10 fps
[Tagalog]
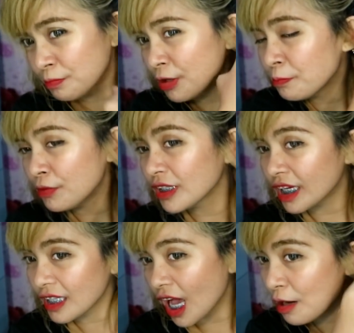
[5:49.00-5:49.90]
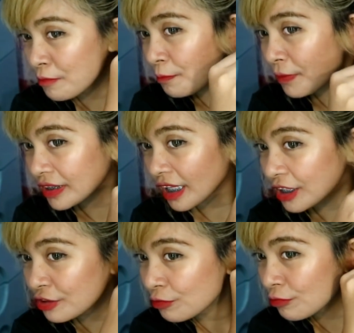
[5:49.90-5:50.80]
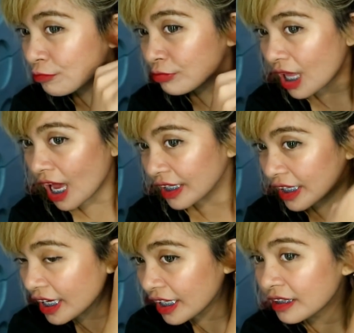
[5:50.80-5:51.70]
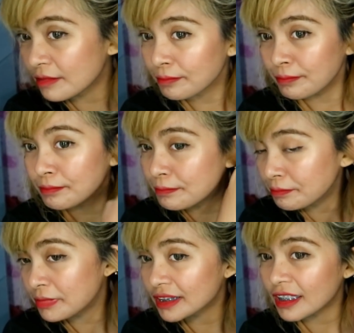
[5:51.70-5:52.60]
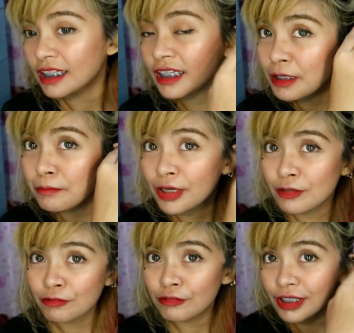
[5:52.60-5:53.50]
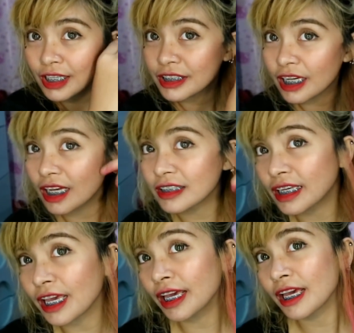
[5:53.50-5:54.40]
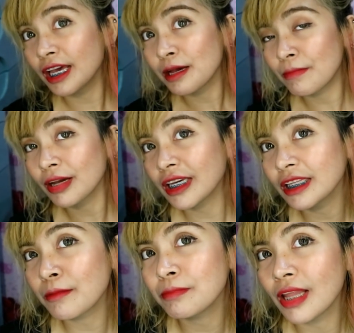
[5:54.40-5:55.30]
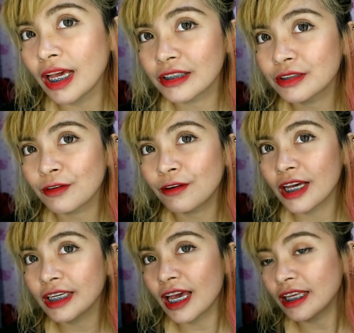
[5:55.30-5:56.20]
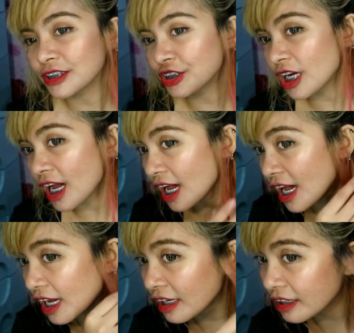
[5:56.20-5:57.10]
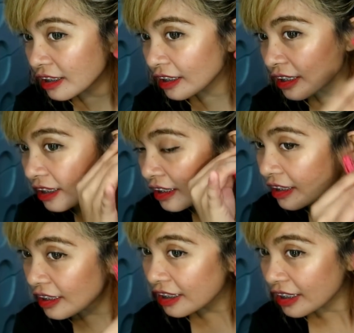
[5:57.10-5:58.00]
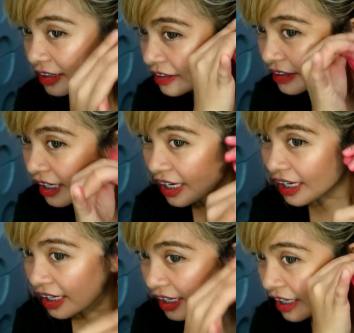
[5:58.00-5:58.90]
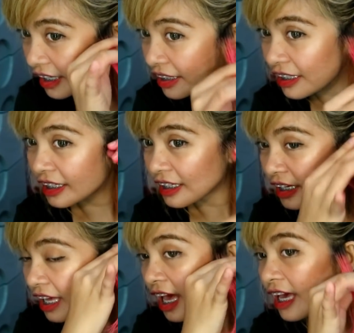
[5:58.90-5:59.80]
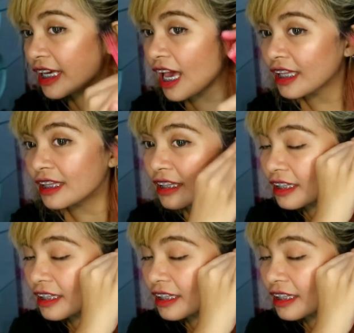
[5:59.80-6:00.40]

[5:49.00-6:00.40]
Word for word: purple, kailangan mong pantayin yung kulay. And, basta nag yung kulay niya kasi pag in-apply. So, ayan siya. Yay! Ayan.